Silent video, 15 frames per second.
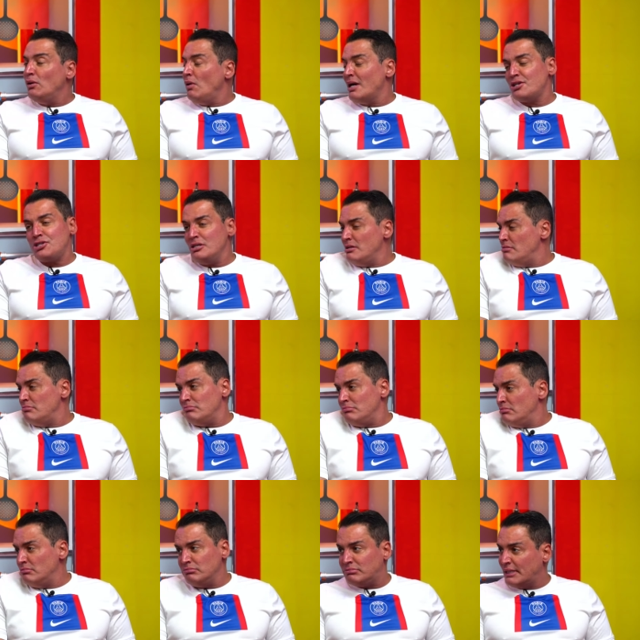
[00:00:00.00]
acho que ele
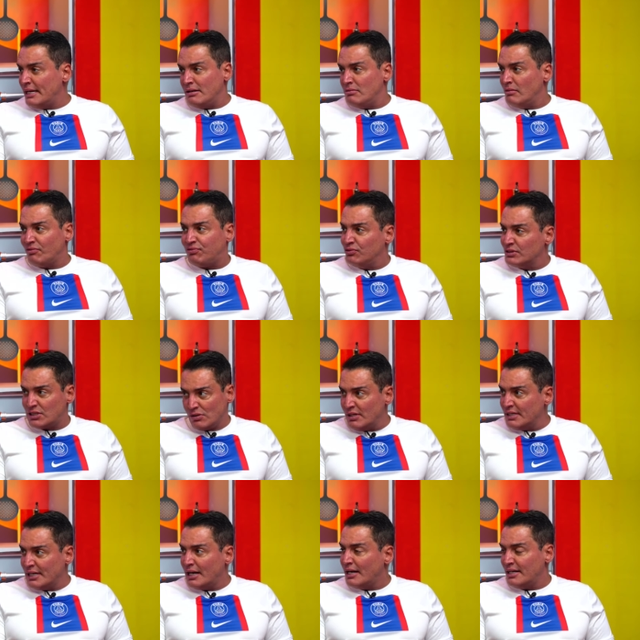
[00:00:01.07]
não tem uma função ali
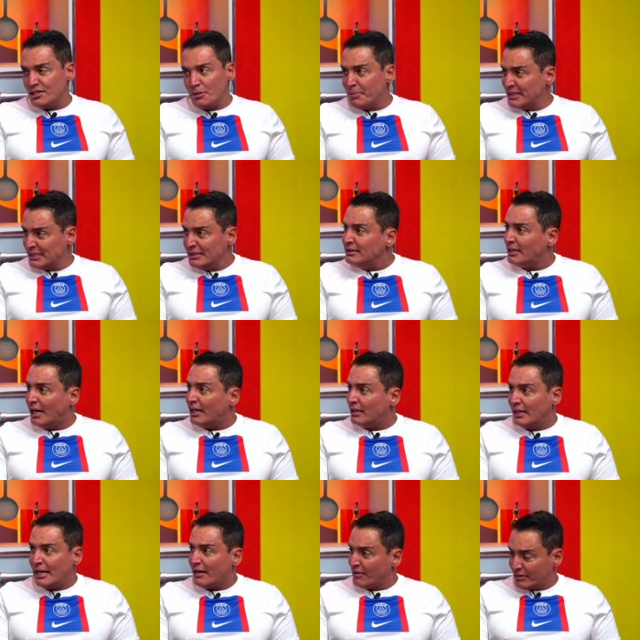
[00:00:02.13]
além de apresentar. É
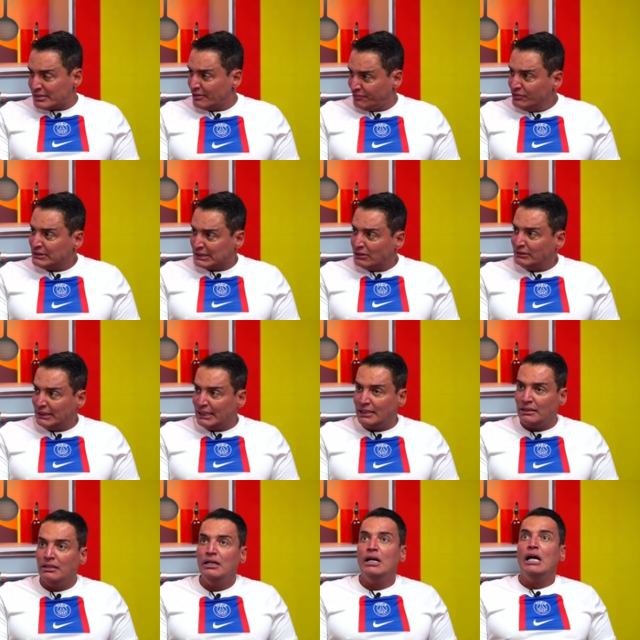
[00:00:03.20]
essa é a função dele.
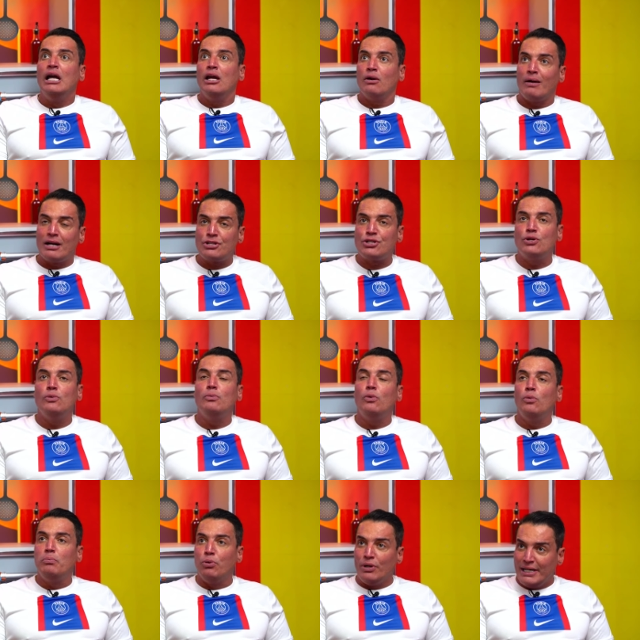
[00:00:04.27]
Eu acho que o,
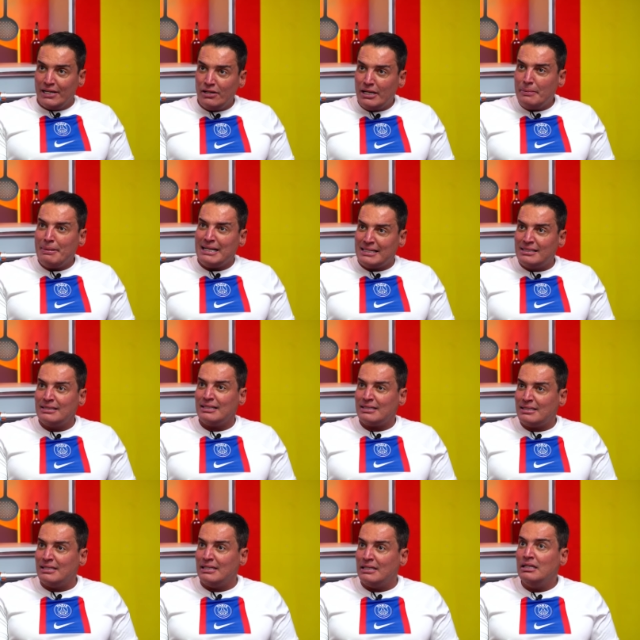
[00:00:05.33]
Boninho que precisa,
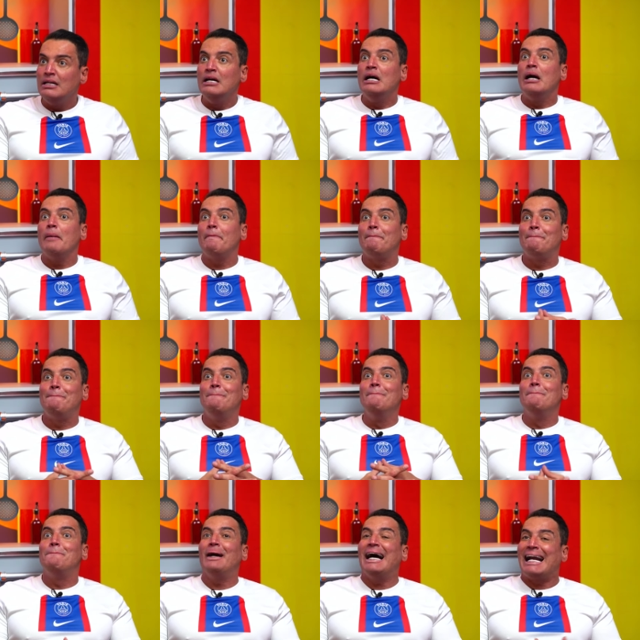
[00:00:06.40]
assim
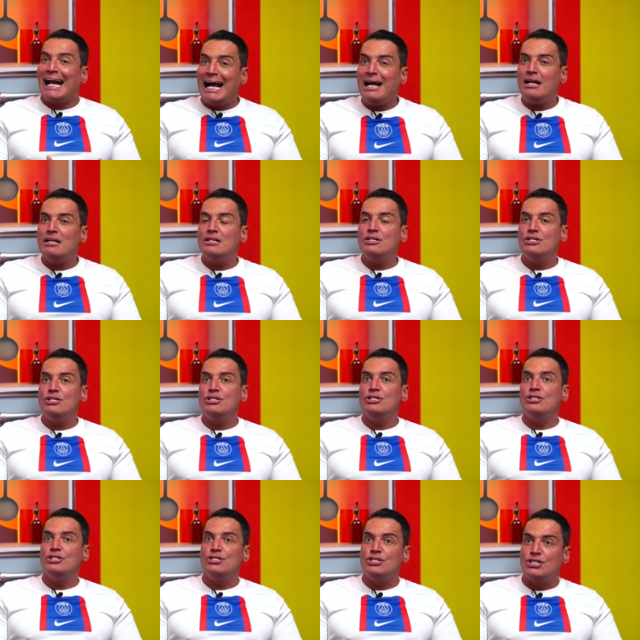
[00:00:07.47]
parar
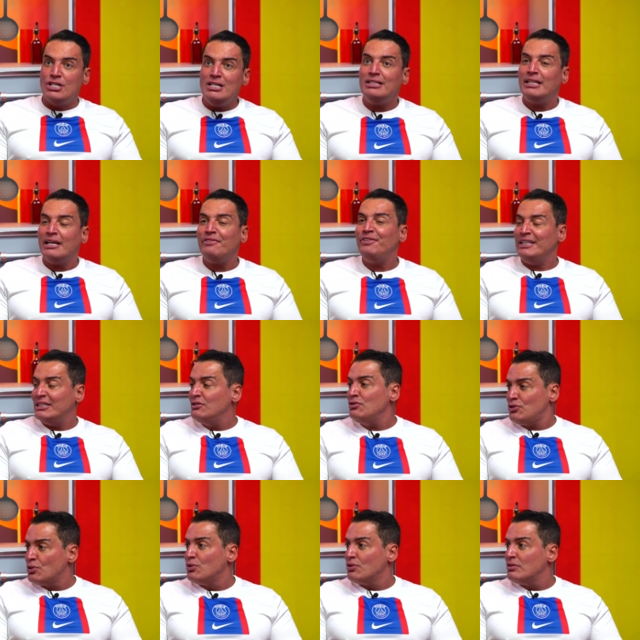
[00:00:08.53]
de interferir no
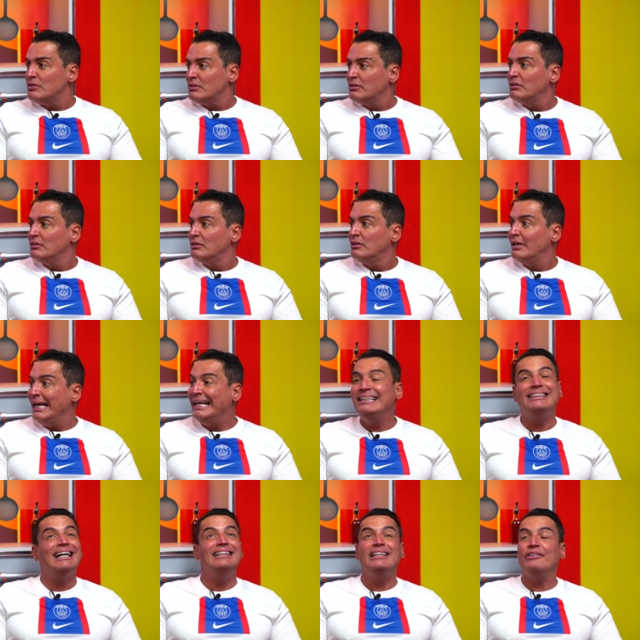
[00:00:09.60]
jogo. Ele está
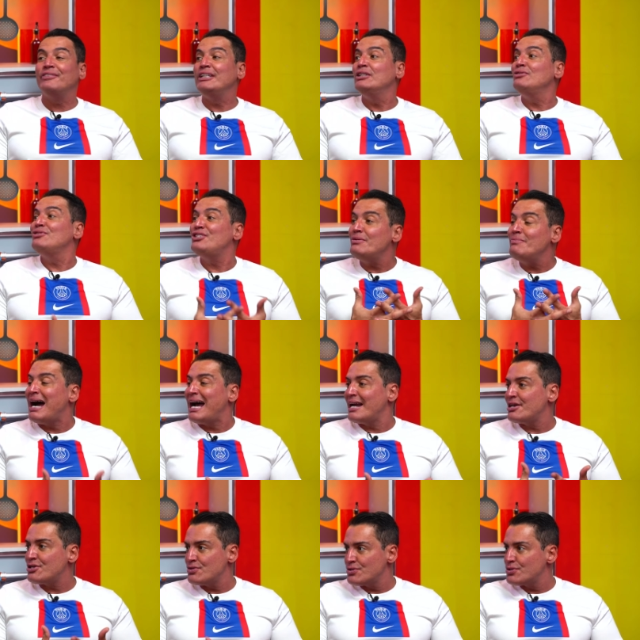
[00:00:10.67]
interferindo demais
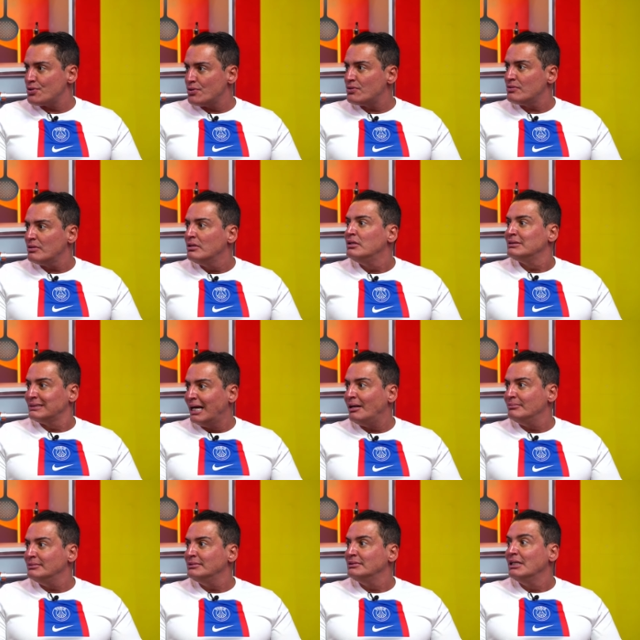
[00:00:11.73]
no jogo, sabe?
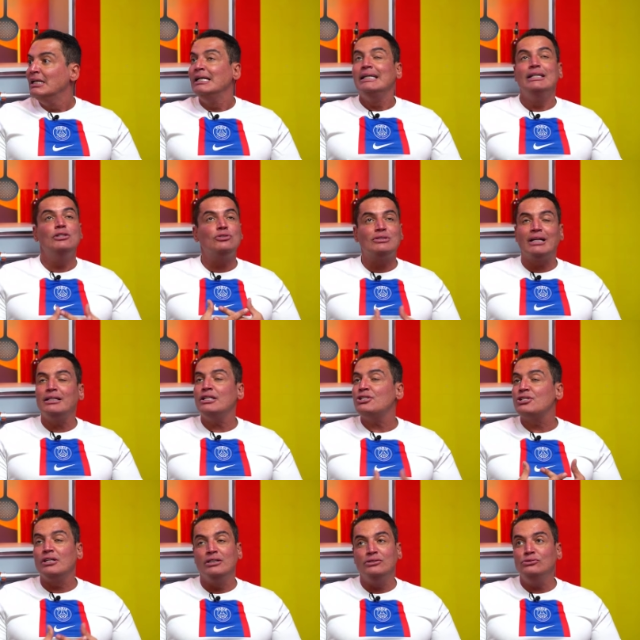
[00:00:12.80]
E isso está
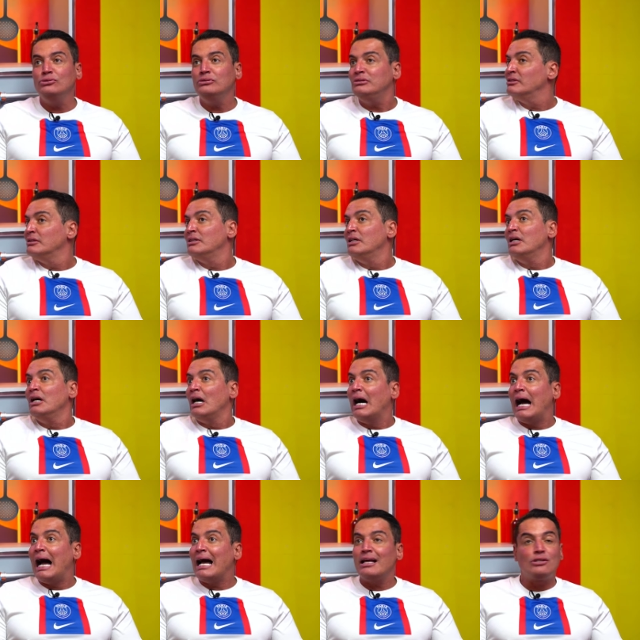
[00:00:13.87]
deixando
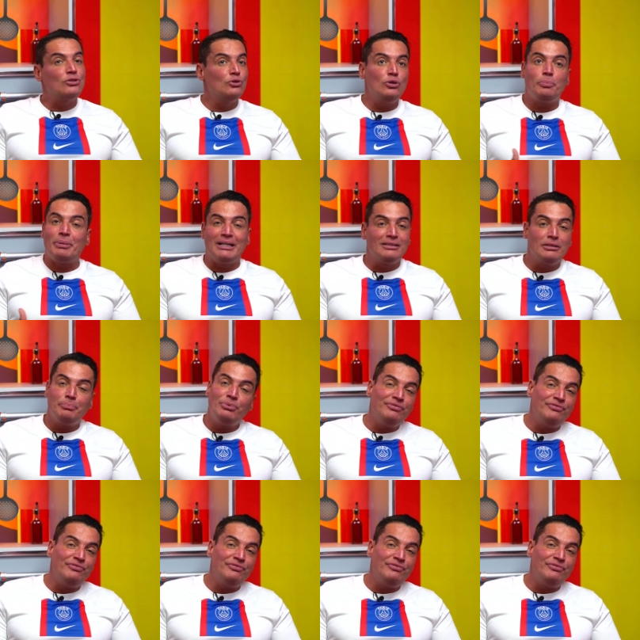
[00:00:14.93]
a surpresa pro,